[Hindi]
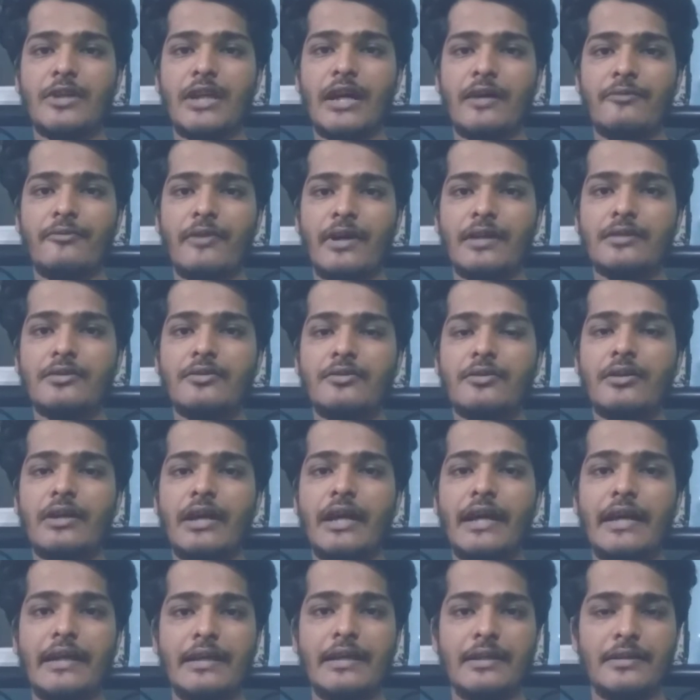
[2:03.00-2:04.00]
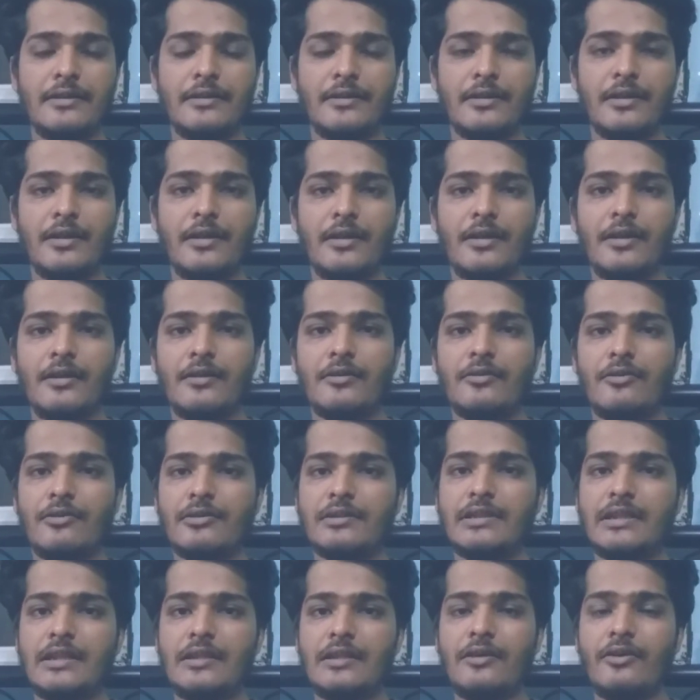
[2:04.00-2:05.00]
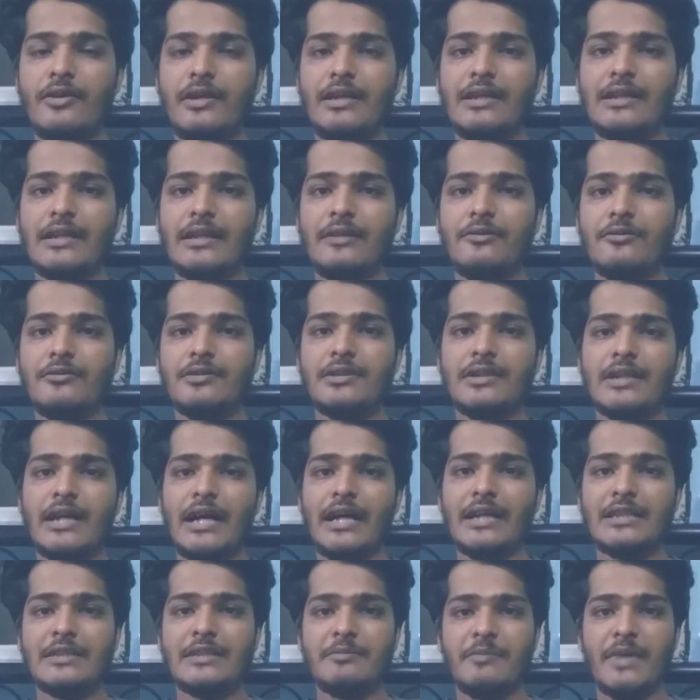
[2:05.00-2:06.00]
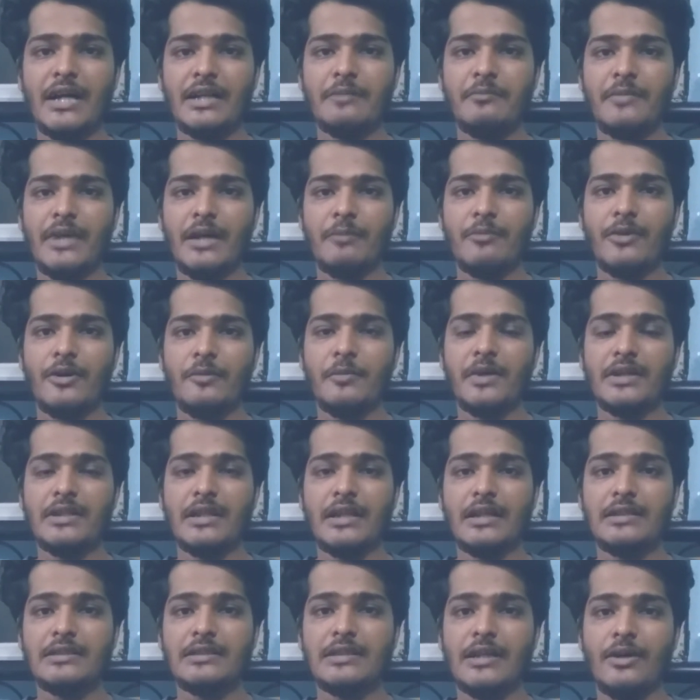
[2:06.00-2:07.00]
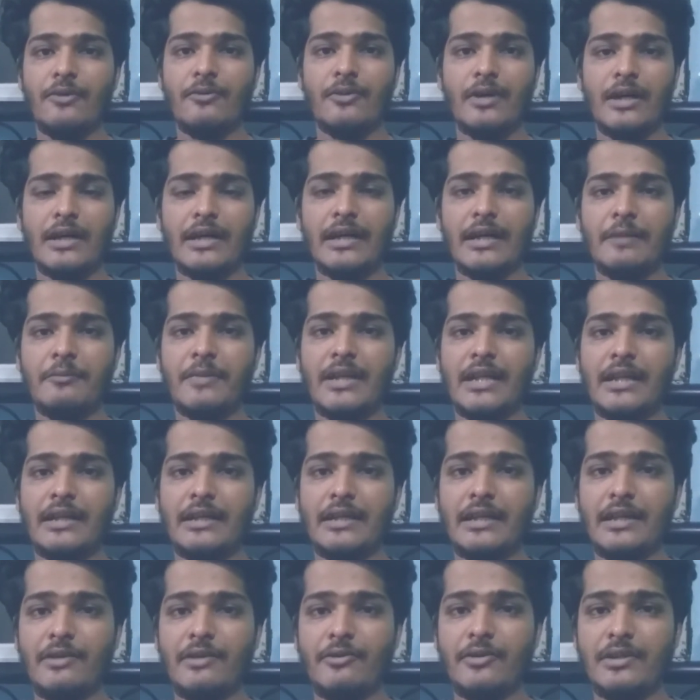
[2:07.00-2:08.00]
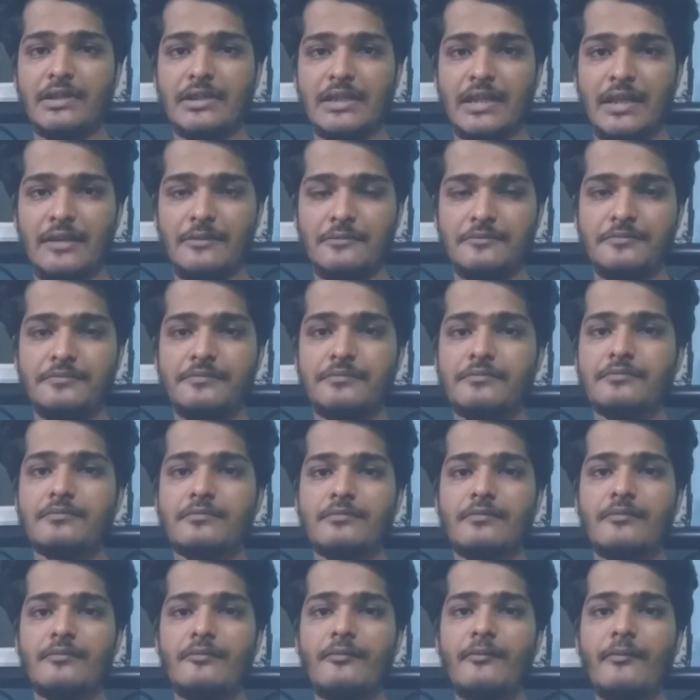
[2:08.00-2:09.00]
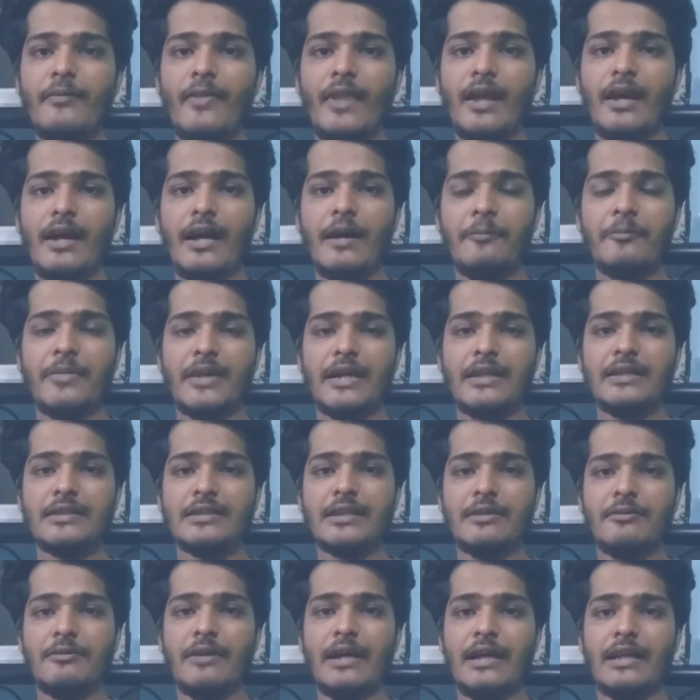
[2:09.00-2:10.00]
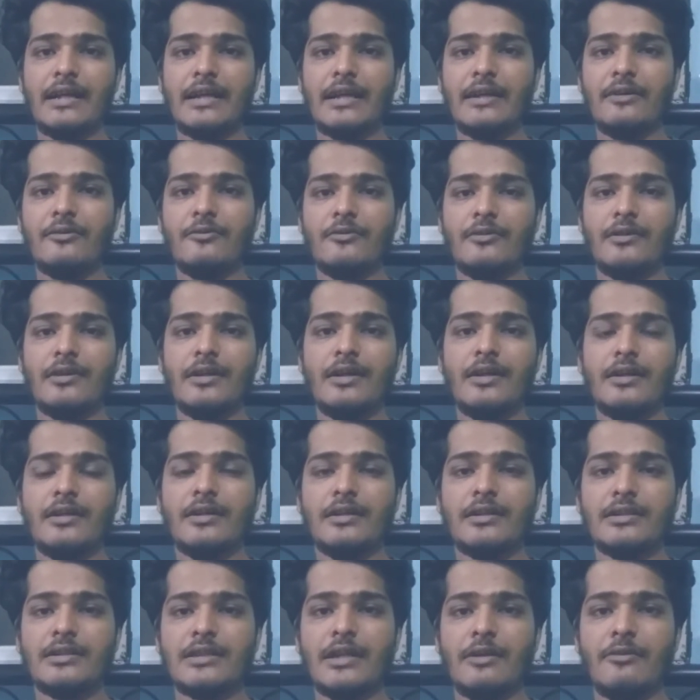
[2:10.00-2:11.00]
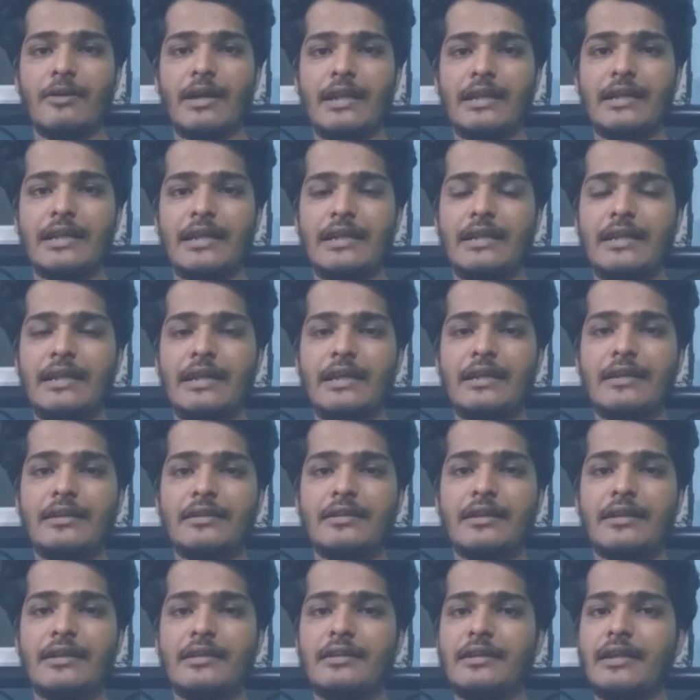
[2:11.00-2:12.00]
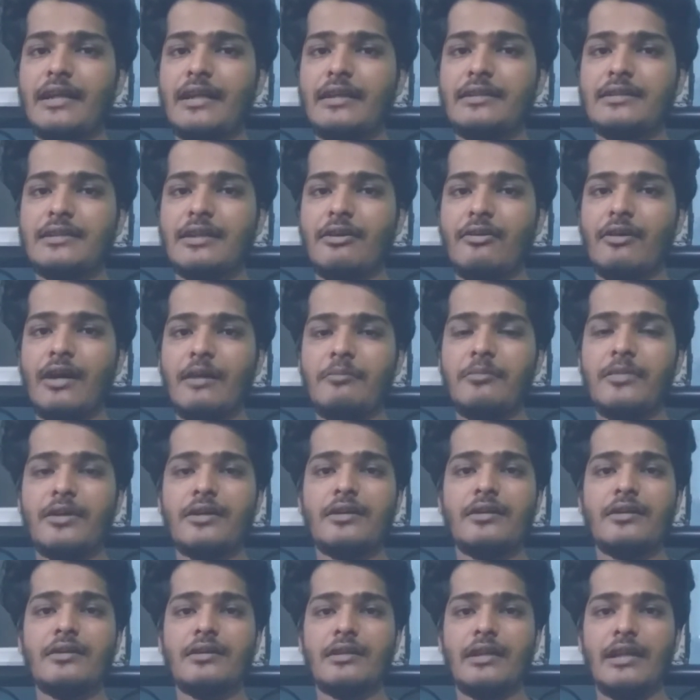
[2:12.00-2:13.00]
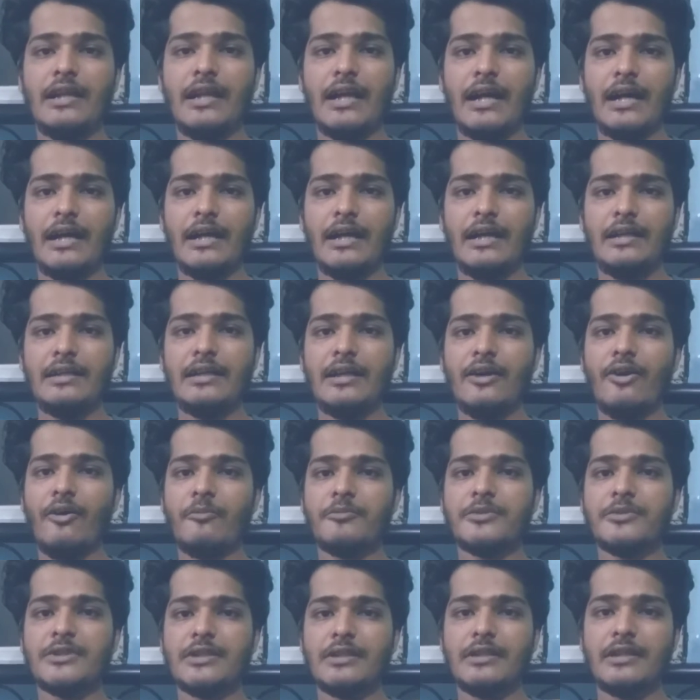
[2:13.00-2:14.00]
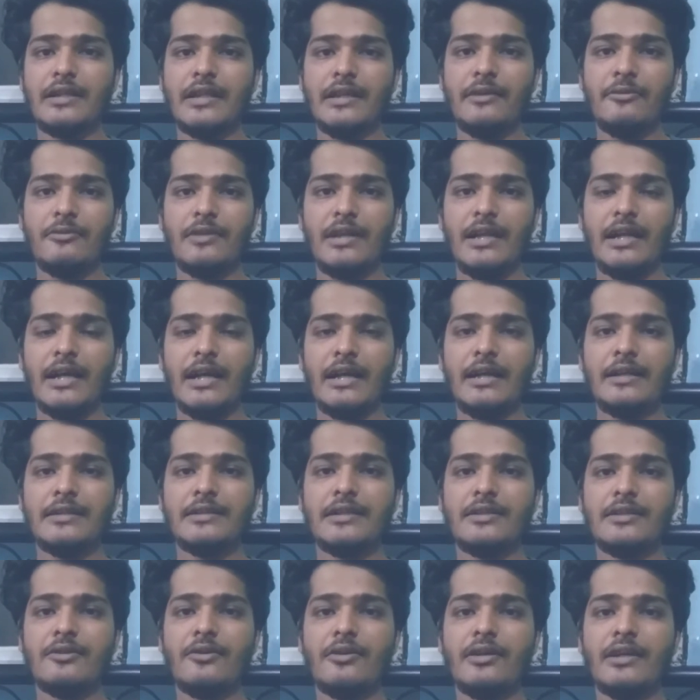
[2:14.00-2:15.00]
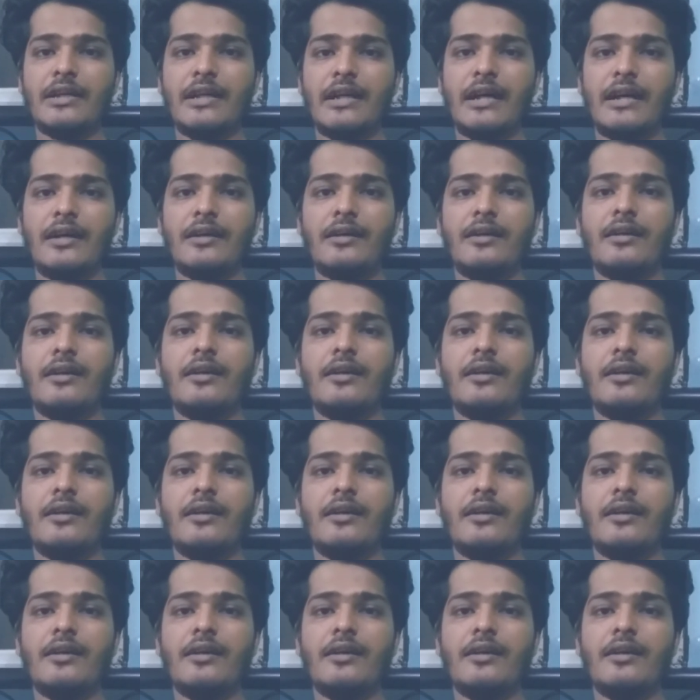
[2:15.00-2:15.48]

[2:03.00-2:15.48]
मुनाफा तो है ही तो सिरोही की कुछ खास बात मैं आपको बताना चाहूँगा कि मैंने क्यों इसे आपके सवाल के सवाल के लिए ये जवाब दिया है ये ऑप्शन क्यों दिया है सिरोही का